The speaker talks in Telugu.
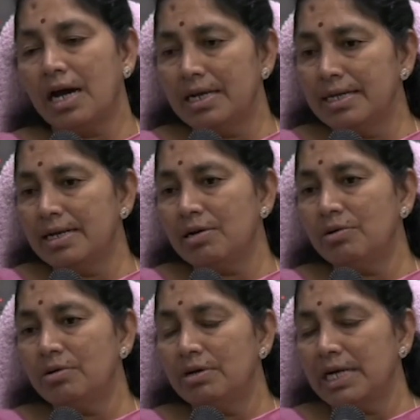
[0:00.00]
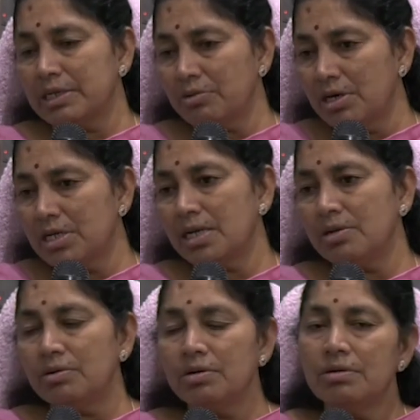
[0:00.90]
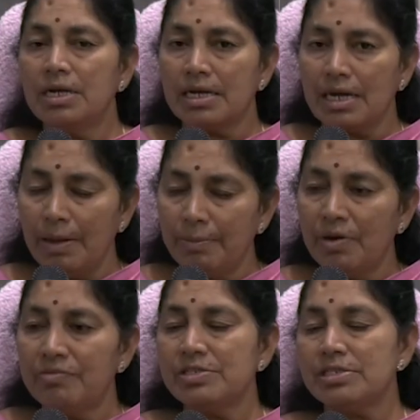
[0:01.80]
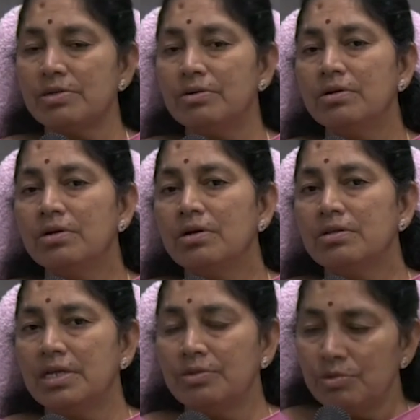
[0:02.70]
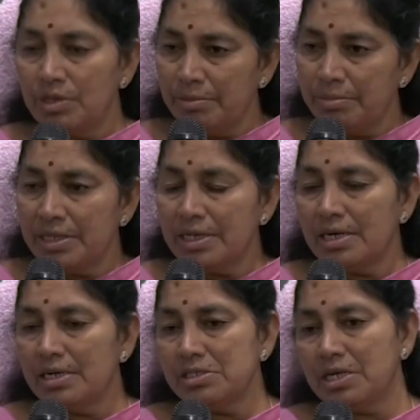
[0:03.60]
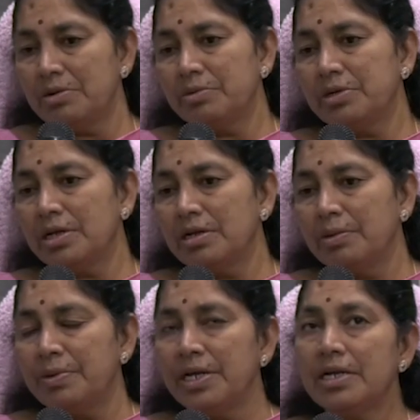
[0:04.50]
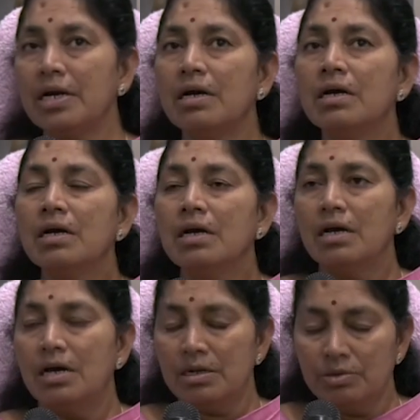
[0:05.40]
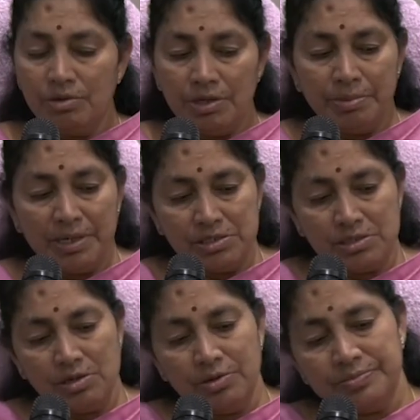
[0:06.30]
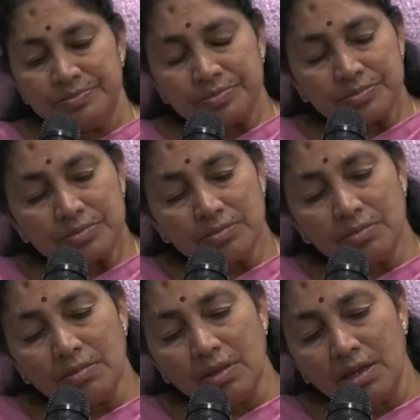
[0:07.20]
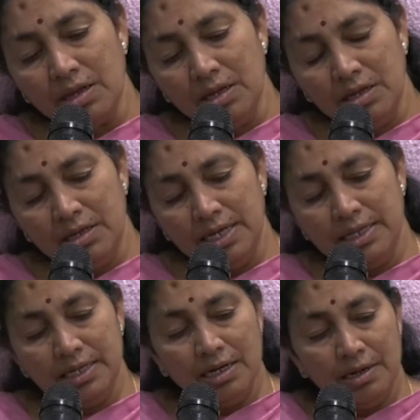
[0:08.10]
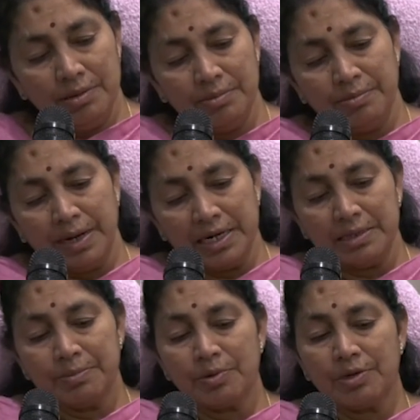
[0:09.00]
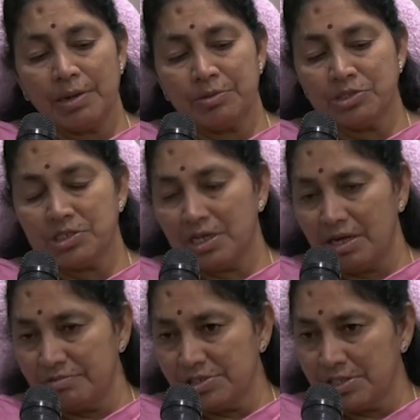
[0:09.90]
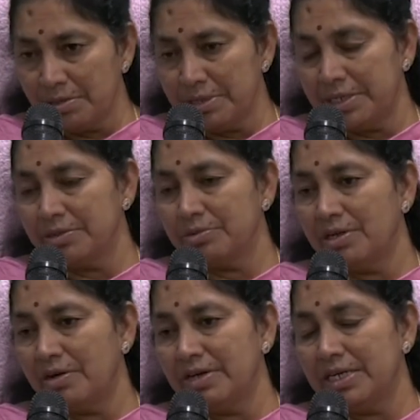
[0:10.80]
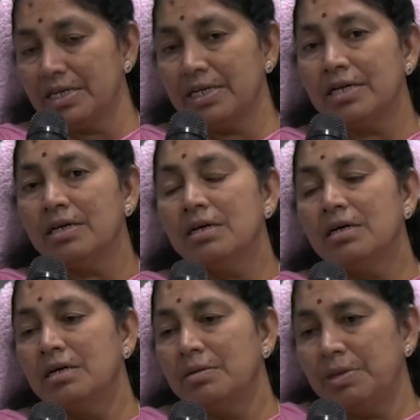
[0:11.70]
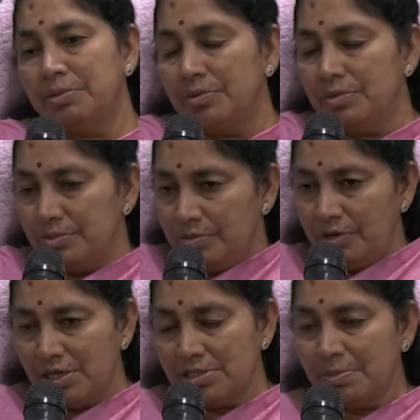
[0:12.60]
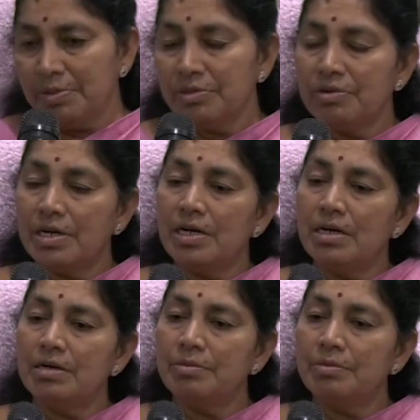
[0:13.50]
ఆలేరులో హెడ్ క్వార్టర్లో నా క్యాంప్ ఆఫీస్లో నేను ఉదయం పది గంటల నుంచి అక్కడ ఉంటాను ఎప్పుడైనా అనుకోని పరిస్థితిలో ఏదైనా పార్టీ ప్రోగ్రాం వచ్చినా అఫీషియల్ మీటింగ్ ఉన్నా వెంటనే మేము వాట్సాప్ల ద్వారా